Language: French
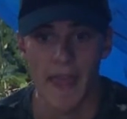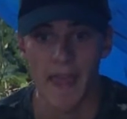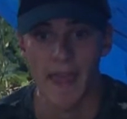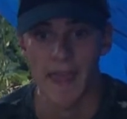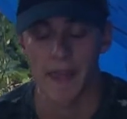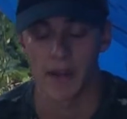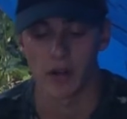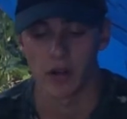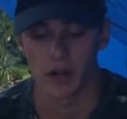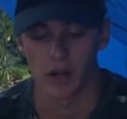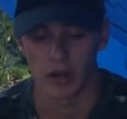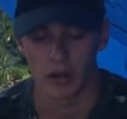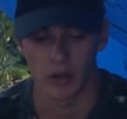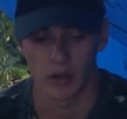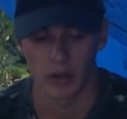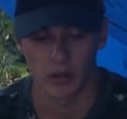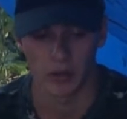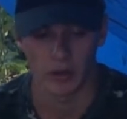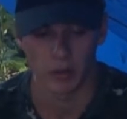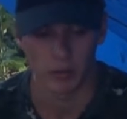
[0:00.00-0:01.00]
Et
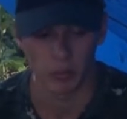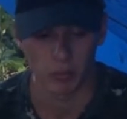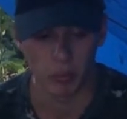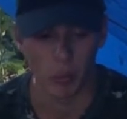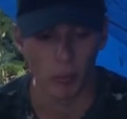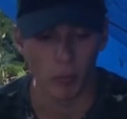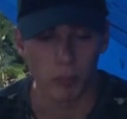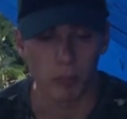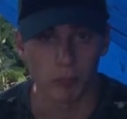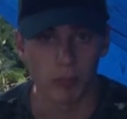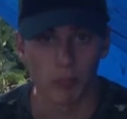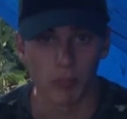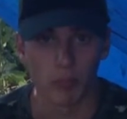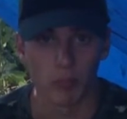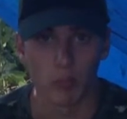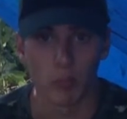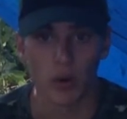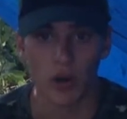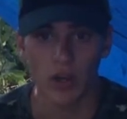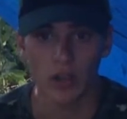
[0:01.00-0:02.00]
là, pour
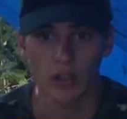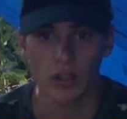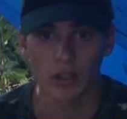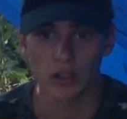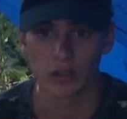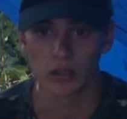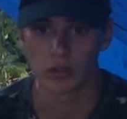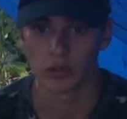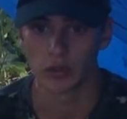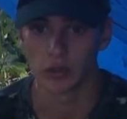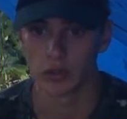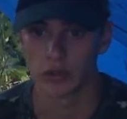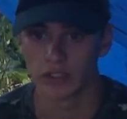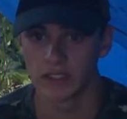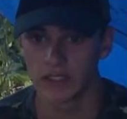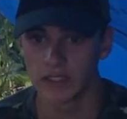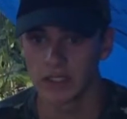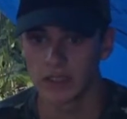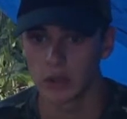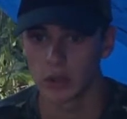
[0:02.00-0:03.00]
moi, je, je
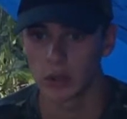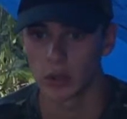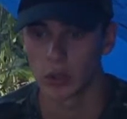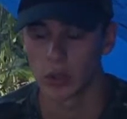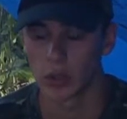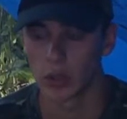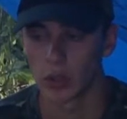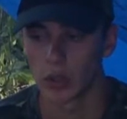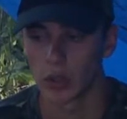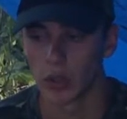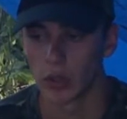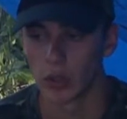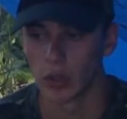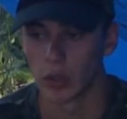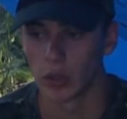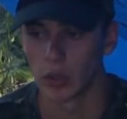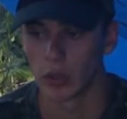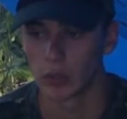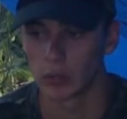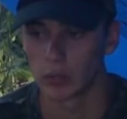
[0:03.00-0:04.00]
dis le
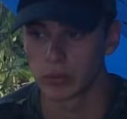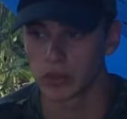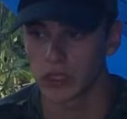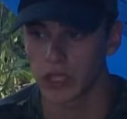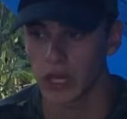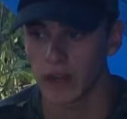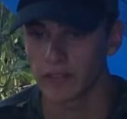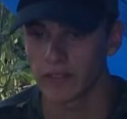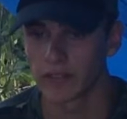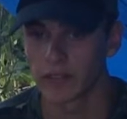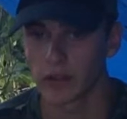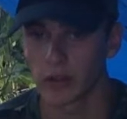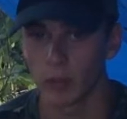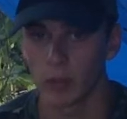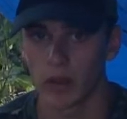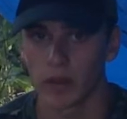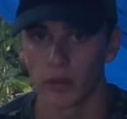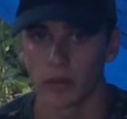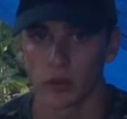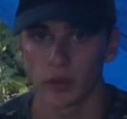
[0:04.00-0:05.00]
Bushcraft, c'est comme
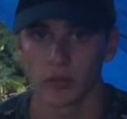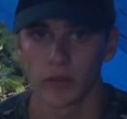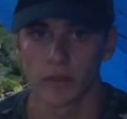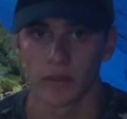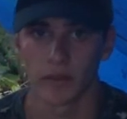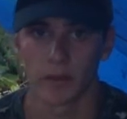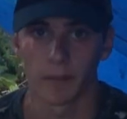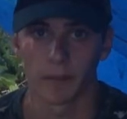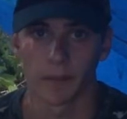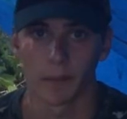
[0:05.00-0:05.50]
la survie.